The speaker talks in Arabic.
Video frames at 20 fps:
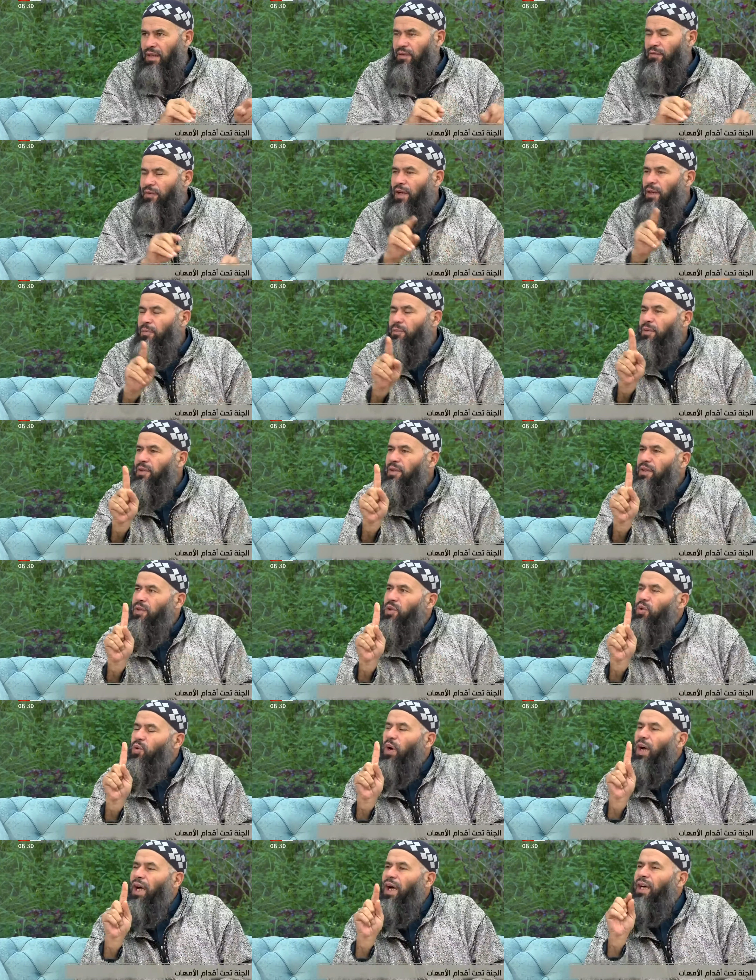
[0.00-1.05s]
لم
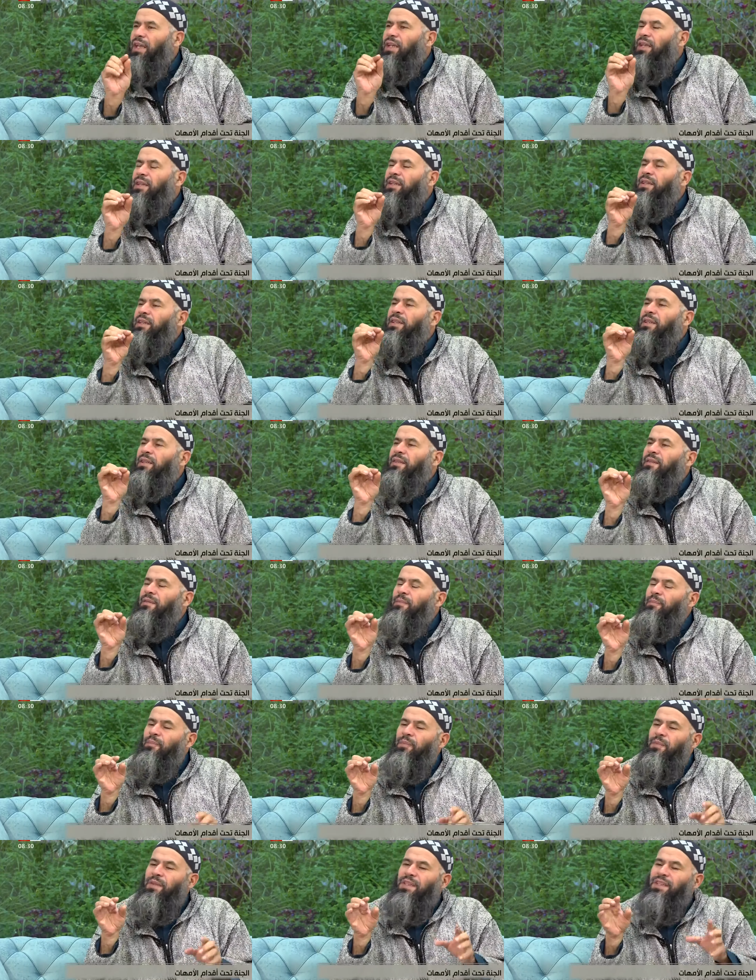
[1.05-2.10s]
يحدد
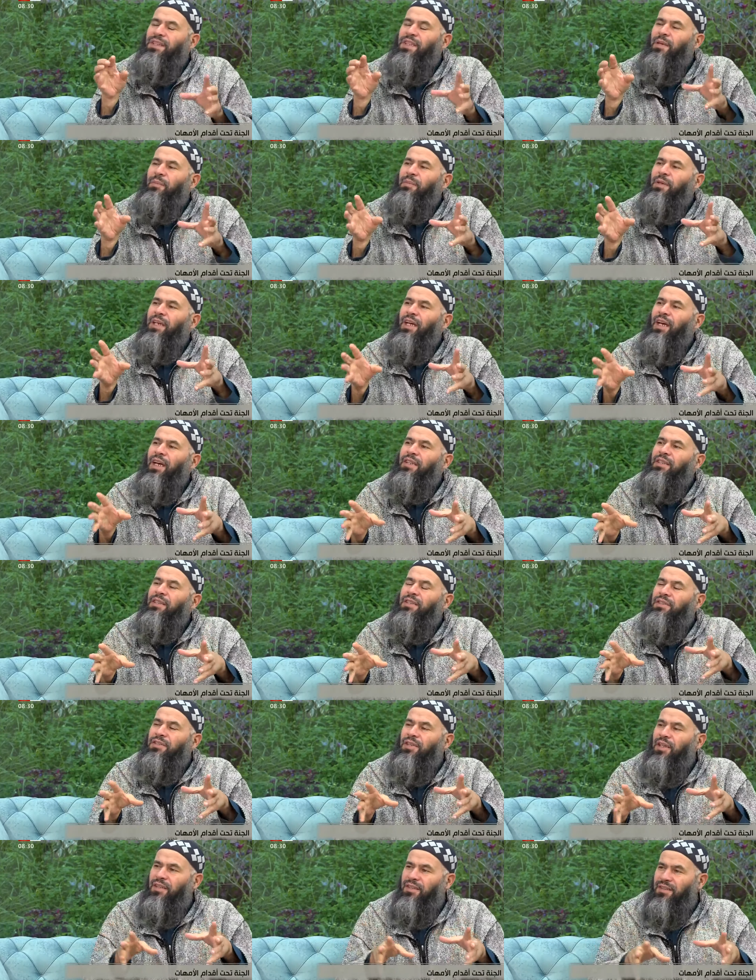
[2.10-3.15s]
طبيعة
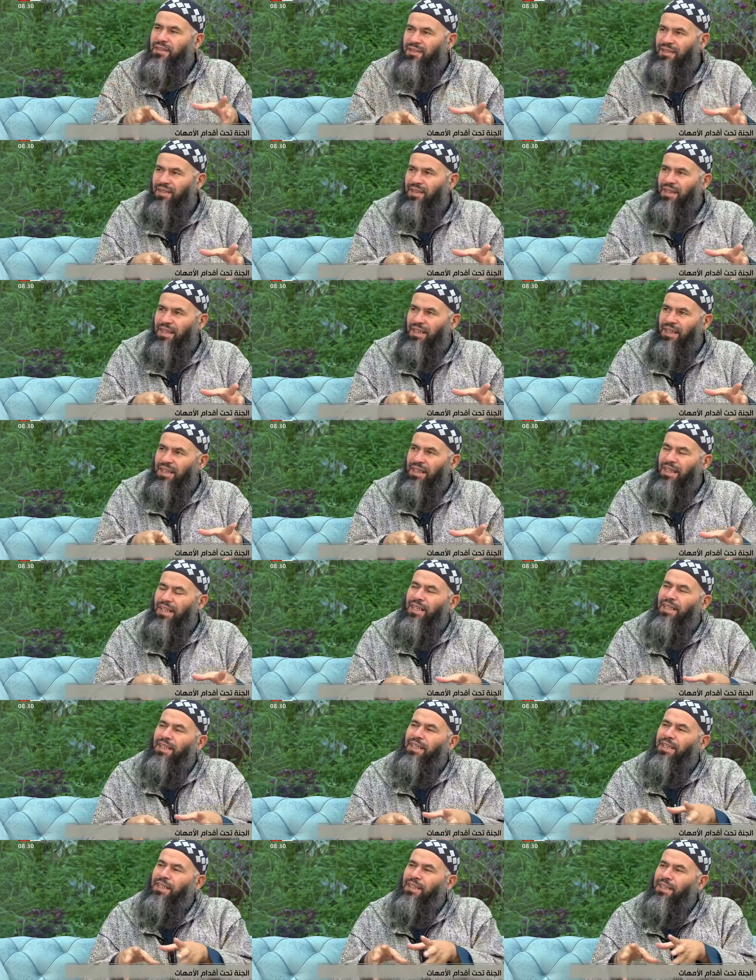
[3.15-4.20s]
الشخص
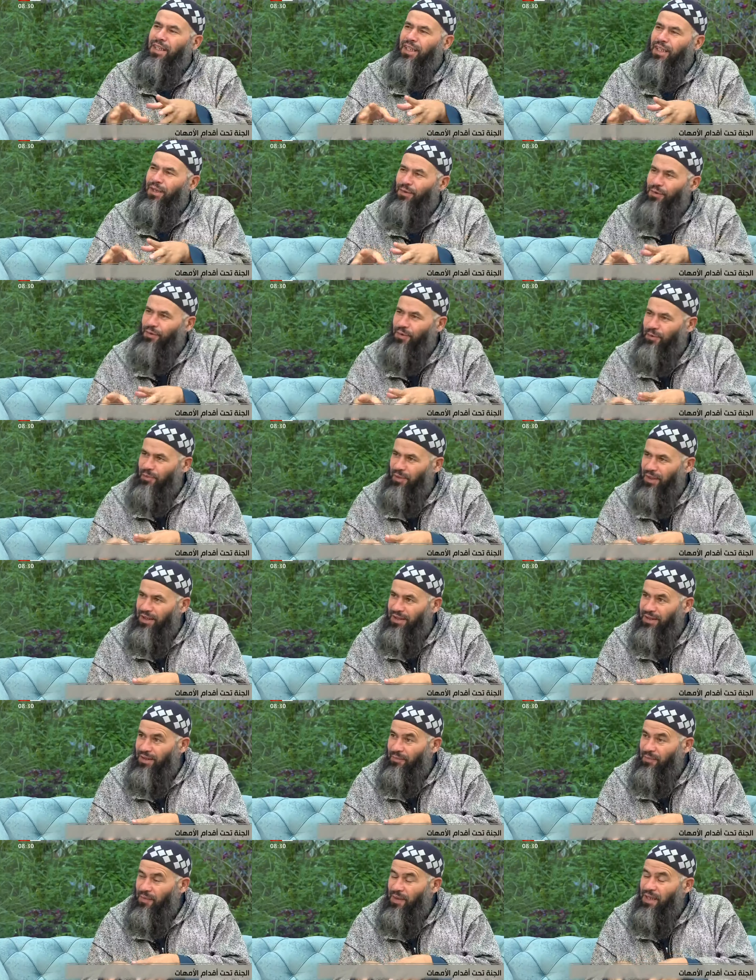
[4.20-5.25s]
الذي يتكفل
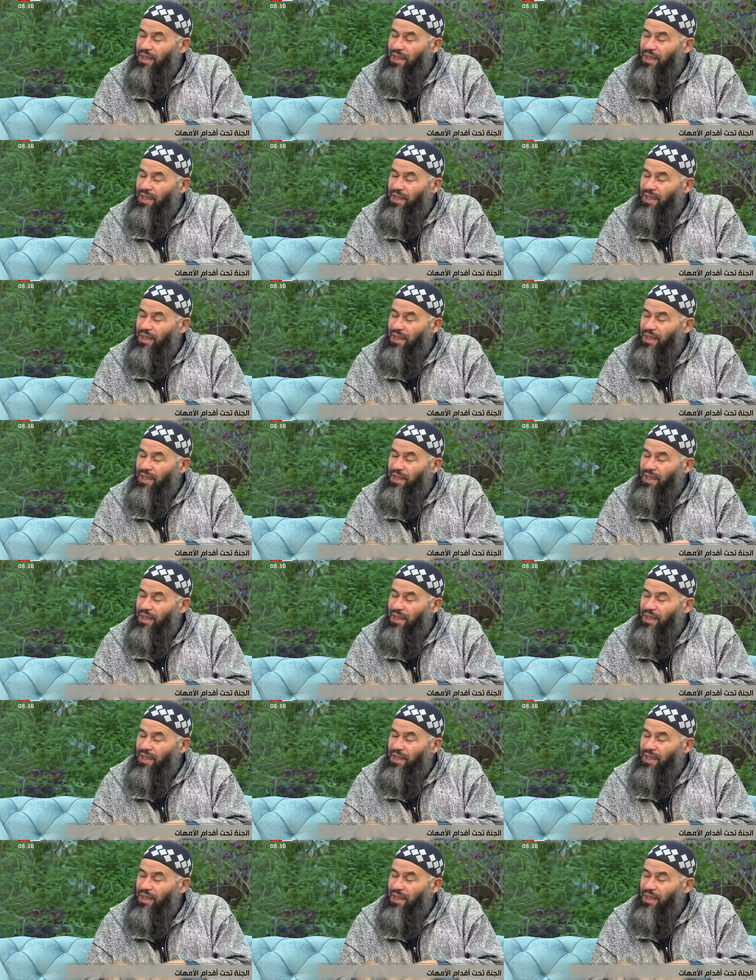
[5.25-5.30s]
باليتيم